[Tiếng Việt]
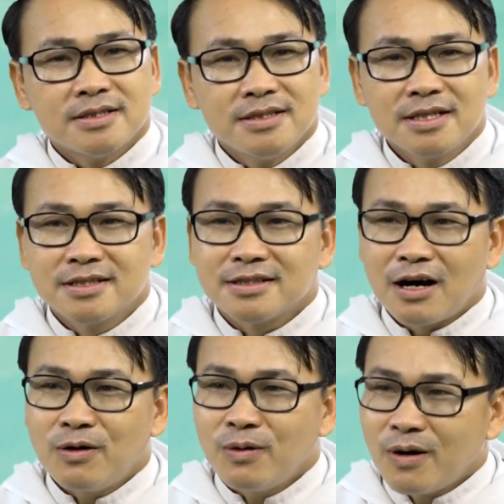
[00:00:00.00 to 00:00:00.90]
Đức
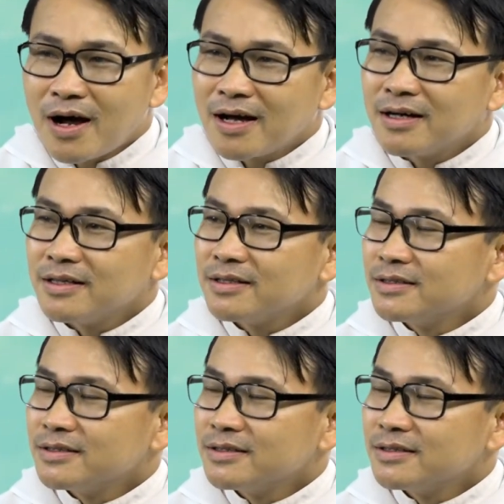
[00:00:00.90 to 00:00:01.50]
Giáo Hoàng